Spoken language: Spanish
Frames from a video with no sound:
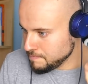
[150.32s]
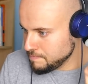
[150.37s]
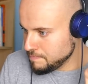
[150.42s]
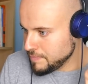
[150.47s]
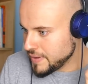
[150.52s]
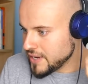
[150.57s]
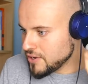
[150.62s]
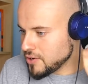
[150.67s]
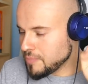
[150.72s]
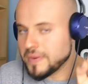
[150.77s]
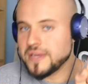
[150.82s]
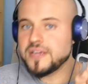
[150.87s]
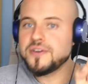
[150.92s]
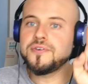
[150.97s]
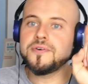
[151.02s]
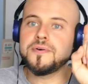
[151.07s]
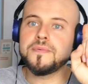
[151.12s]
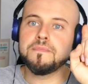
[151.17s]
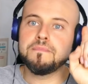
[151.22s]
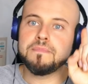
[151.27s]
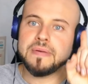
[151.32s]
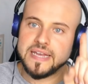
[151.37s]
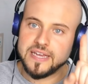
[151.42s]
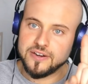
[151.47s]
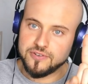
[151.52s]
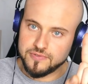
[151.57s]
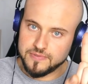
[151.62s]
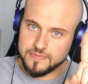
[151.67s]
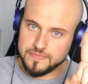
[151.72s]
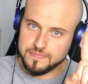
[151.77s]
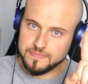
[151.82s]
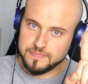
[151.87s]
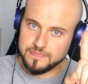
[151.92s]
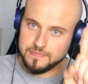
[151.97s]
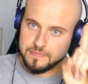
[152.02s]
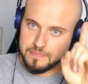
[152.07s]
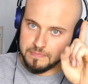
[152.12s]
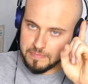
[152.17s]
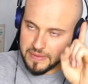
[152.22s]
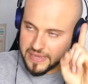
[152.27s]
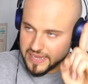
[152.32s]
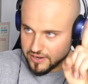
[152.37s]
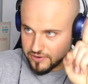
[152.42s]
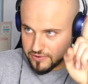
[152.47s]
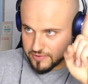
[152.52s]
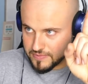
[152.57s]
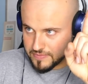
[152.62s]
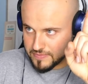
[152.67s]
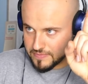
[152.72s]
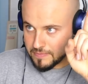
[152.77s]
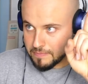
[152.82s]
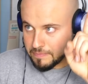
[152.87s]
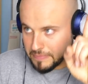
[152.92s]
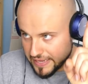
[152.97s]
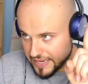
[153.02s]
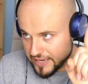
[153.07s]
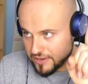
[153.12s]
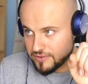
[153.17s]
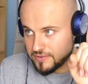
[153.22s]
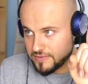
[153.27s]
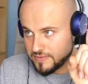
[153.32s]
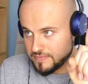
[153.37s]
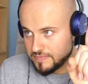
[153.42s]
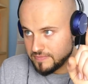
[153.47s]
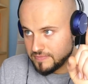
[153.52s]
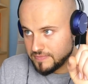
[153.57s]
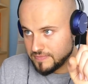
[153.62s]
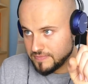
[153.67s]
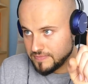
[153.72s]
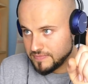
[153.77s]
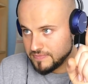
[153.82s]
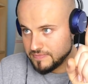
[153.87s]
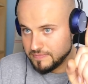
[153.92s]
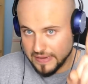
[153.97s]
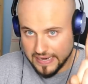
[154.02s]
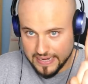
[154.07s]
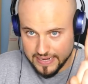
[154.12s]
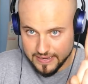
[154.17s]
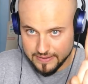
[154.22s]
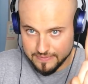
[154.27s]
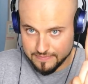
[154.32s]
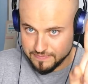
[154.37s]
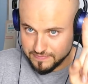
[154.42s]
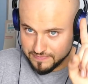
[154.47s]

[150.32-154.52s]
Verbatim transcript: Pero, pero, pero. Pero, pero. Vale.